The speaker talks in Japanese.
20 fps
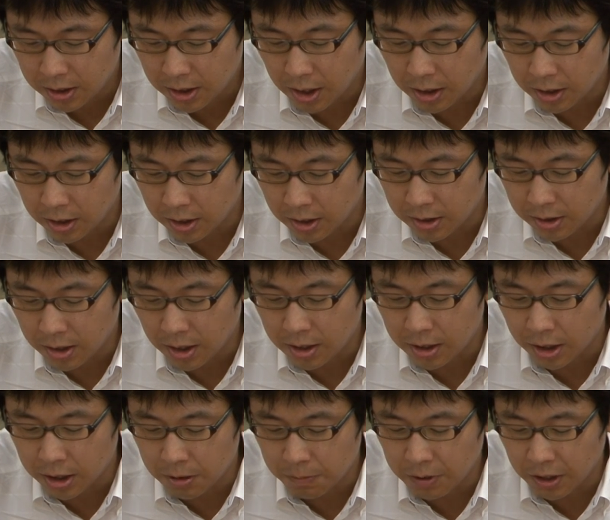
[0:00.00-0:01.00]
さんかげつか
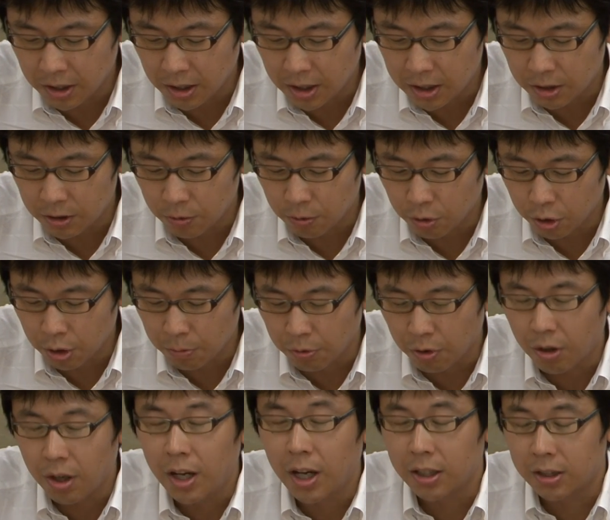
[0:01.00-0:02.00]
ん休みがないということ
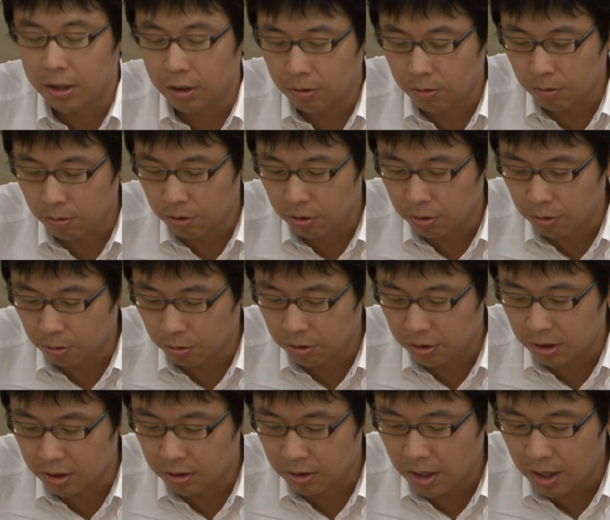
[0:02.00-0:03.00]
もあったというこ
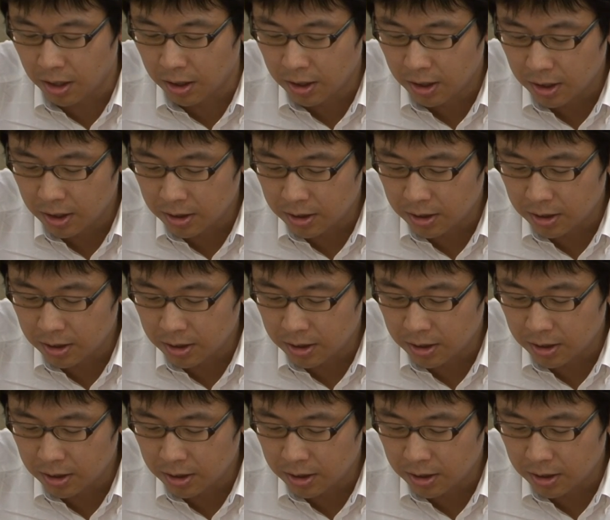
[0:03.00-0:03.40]
とですが、